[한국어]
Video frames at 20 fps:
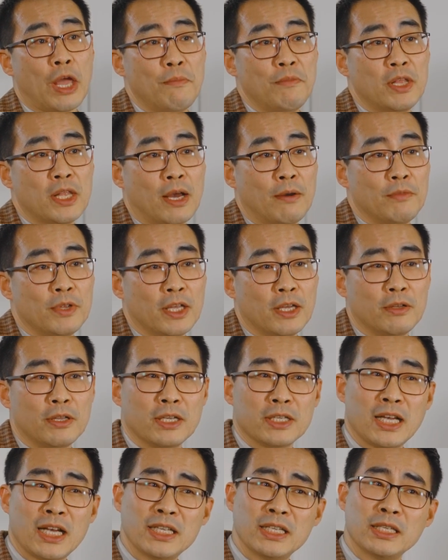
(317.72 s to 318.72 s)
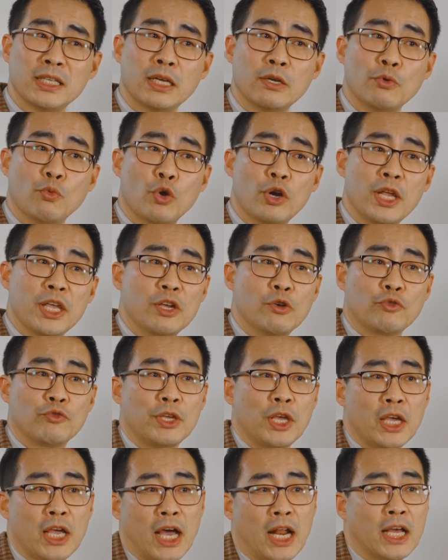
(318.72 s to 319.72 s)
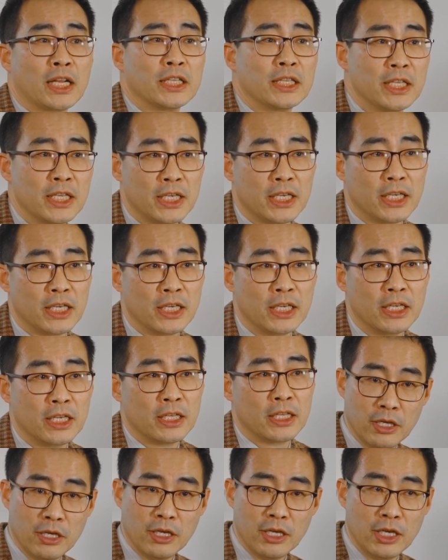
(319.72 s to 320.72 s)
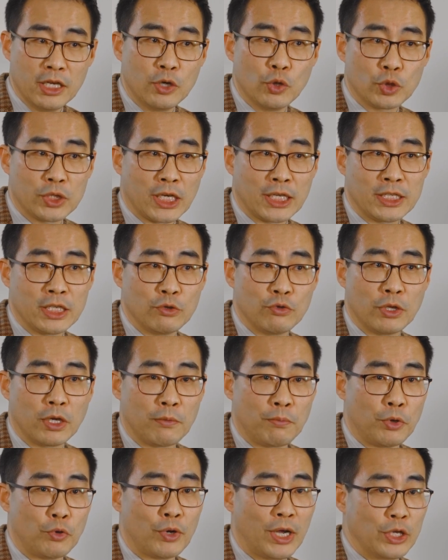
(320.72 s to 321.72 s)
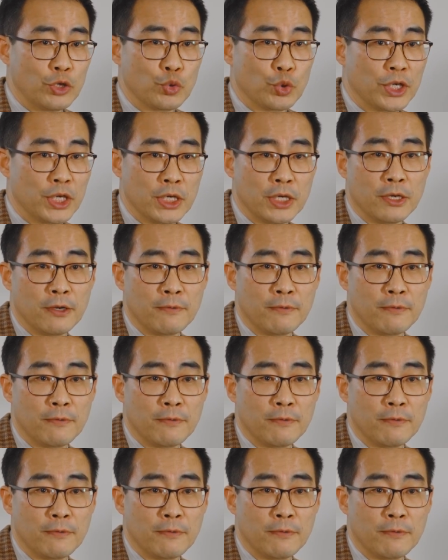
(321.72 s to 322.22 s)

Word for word: 됩니다 하면 되는데, 사실은 내가 원래 이것도 얘기 안 하는데 이거 자체도 내가 별로 안 좋아해.